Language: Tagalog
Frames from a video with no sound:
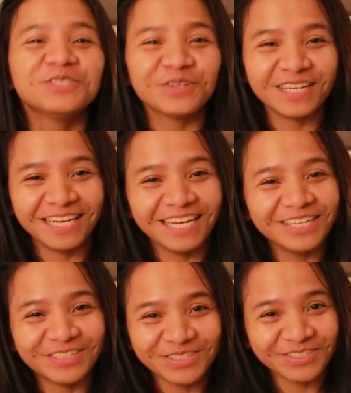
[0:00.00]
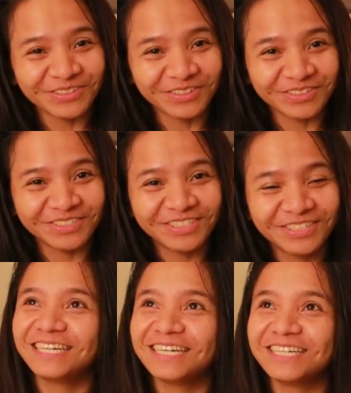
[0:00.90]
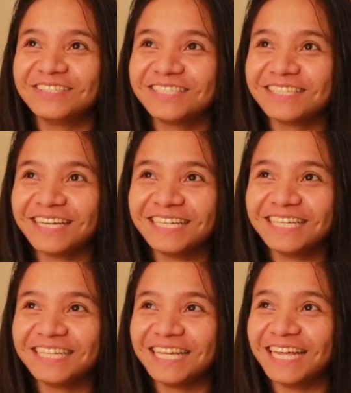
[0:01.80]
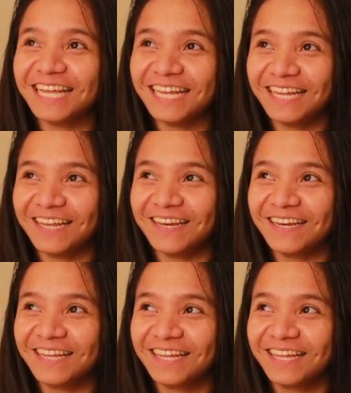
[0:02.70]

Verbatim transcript: 20 years old, uh, residing in